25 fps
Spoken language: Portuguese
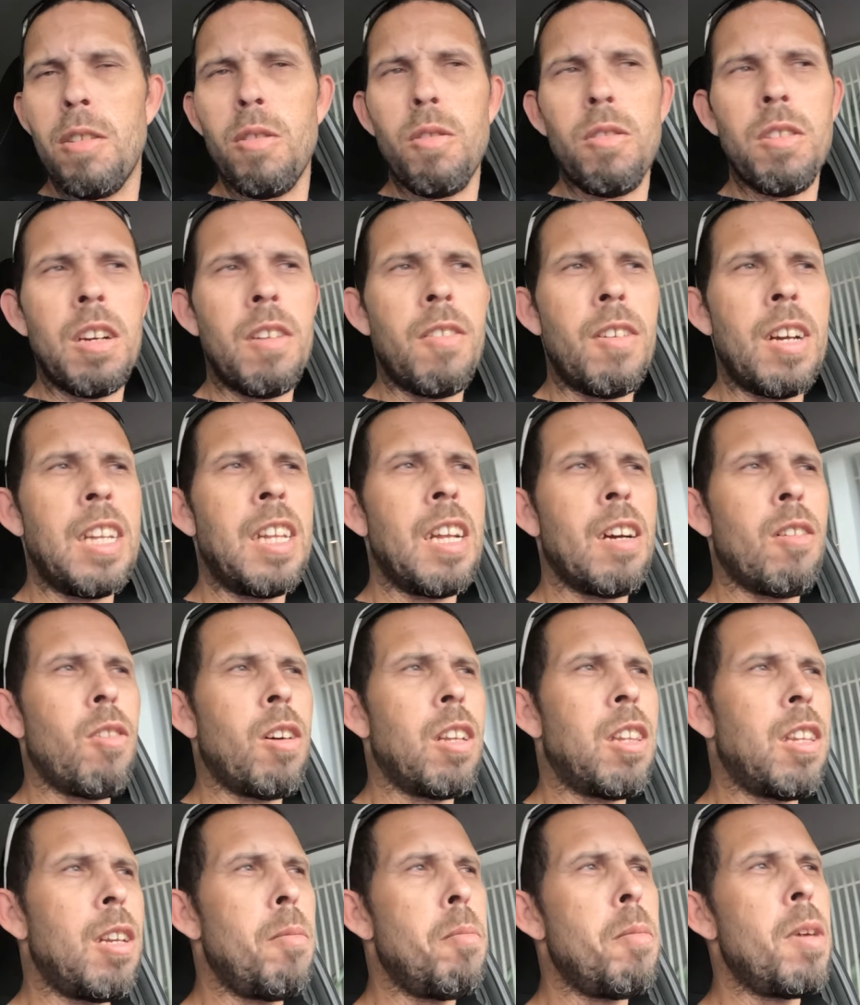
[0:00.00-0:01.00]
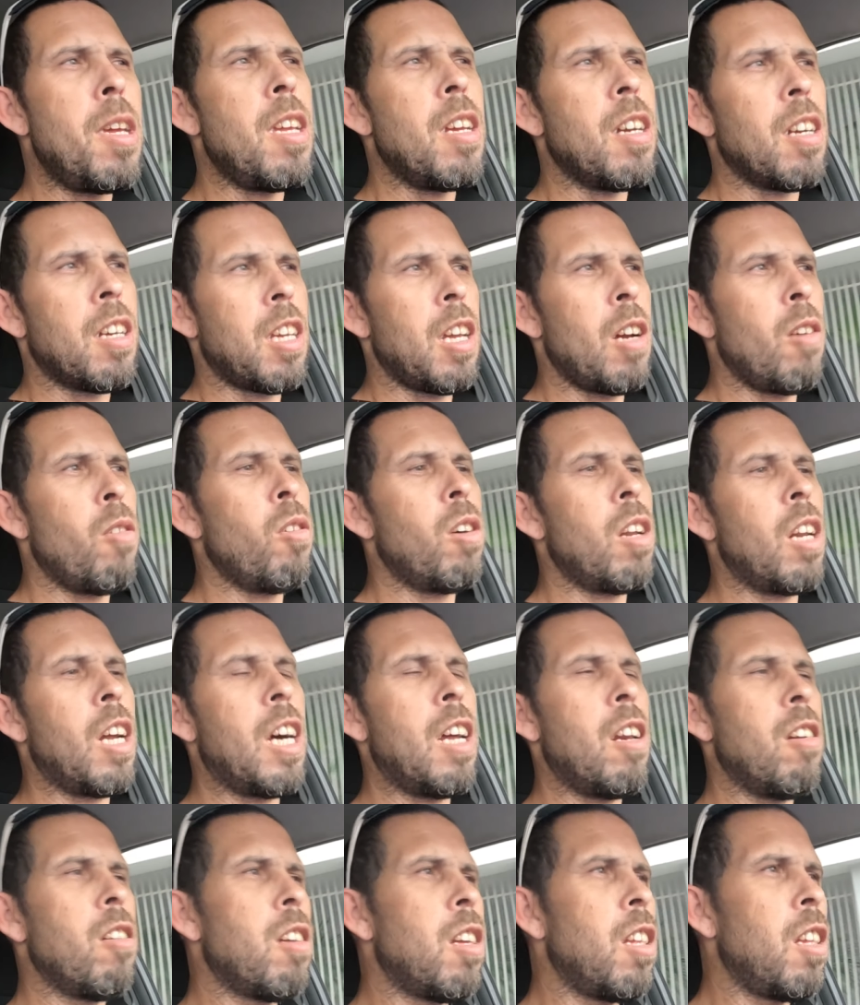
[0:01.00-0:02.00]
Tá, já vai dar 4 e meia, que é o
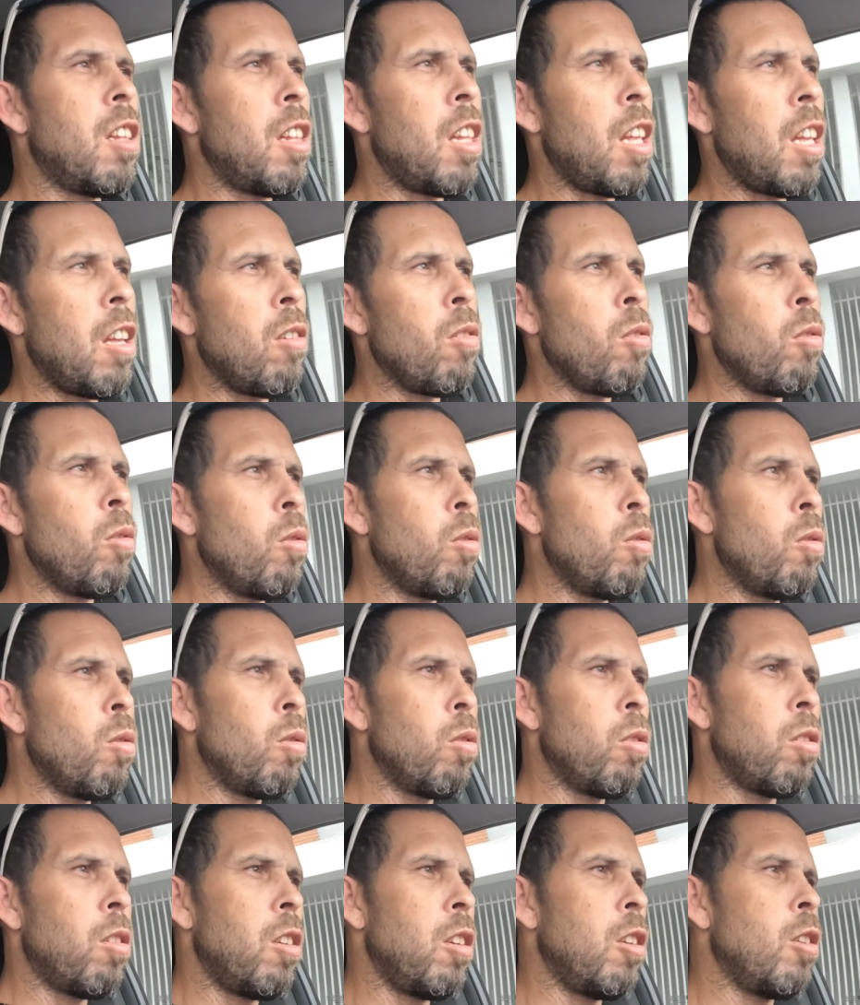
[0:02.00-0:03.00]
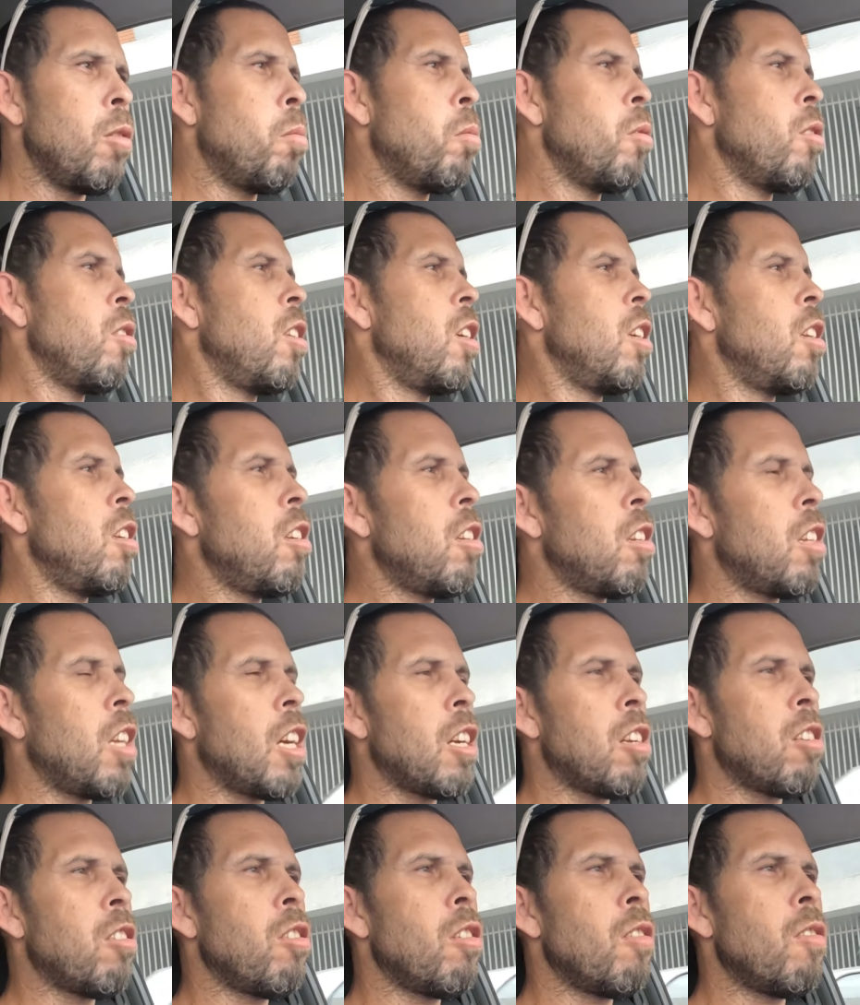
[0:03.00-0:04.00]
horário que tem o 5% de
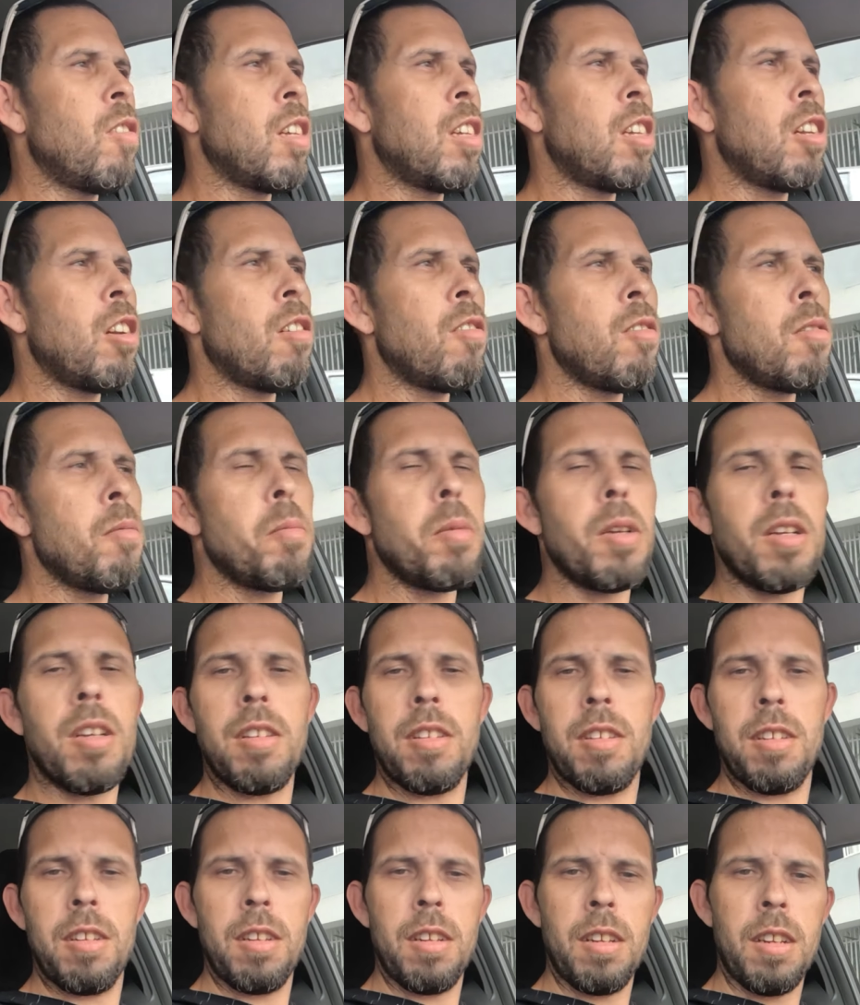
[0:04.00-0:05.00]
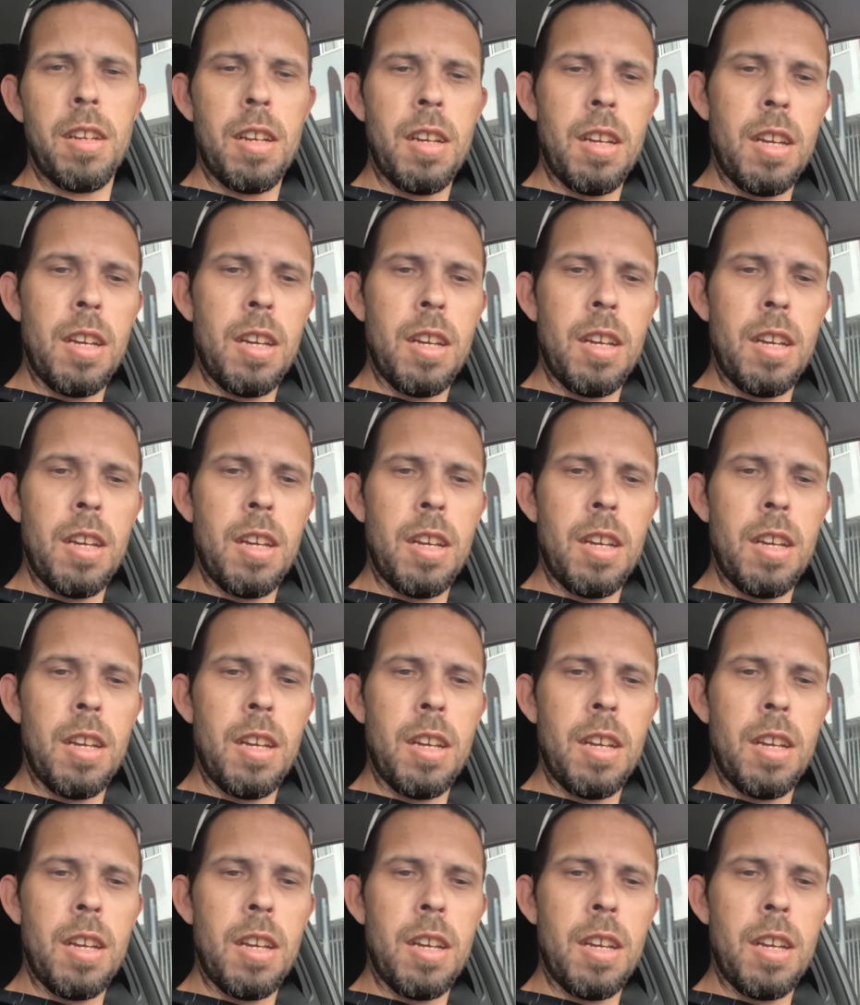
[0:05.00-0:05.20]
taxa do 99 Plus.